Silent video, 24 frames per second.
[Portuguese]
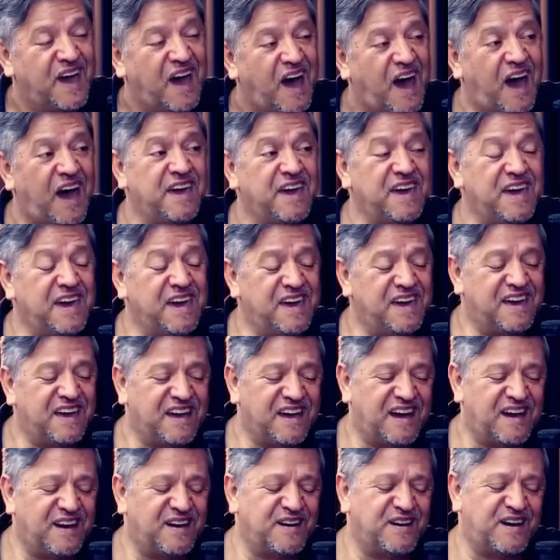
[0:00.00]

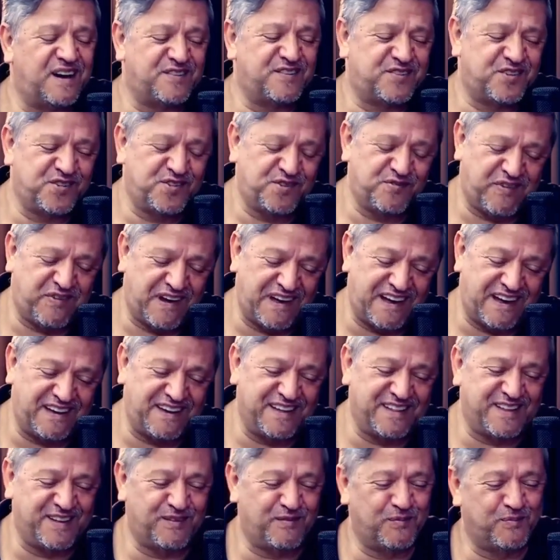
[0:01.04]
Aí a gente vai
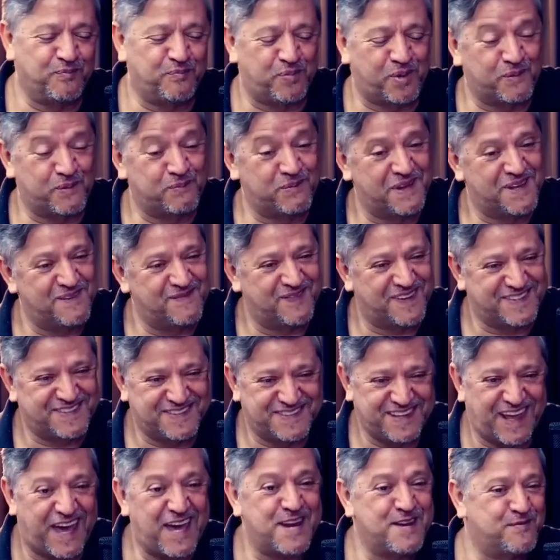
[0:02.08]
aqui ter um problema
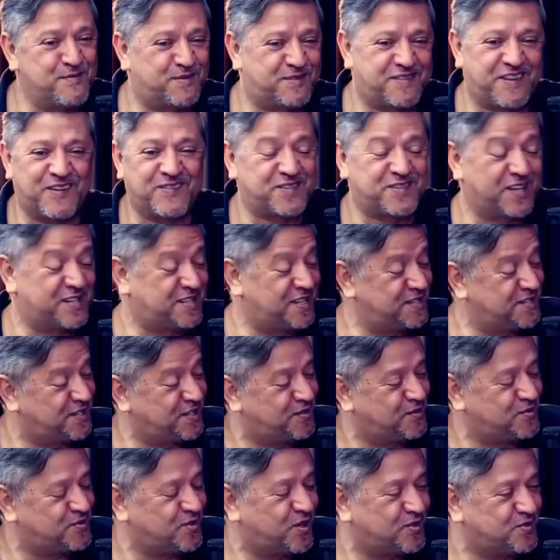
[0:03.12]
sério, tenho certeza
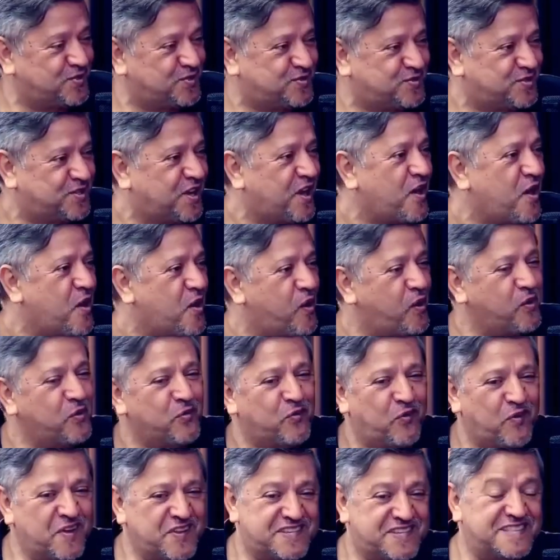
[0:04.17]
que os nossos
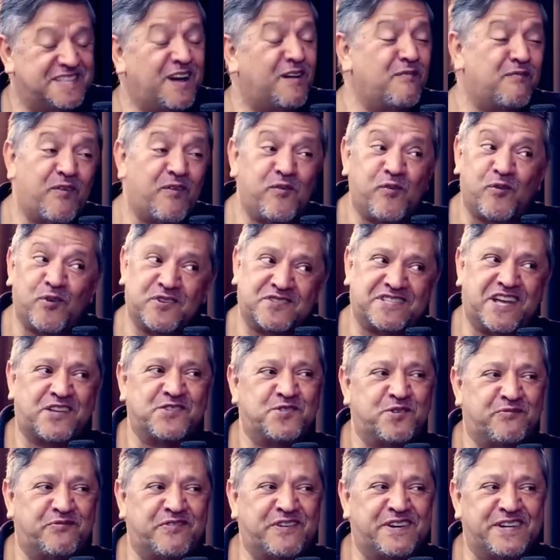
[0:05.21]
ouvintes não vão gostar
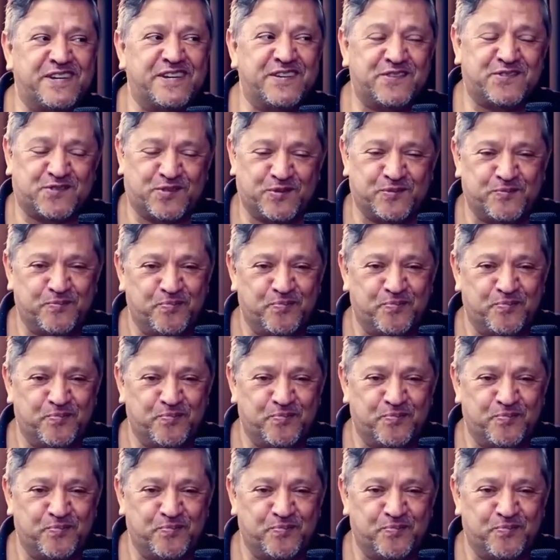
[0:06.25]
de ouvir isso.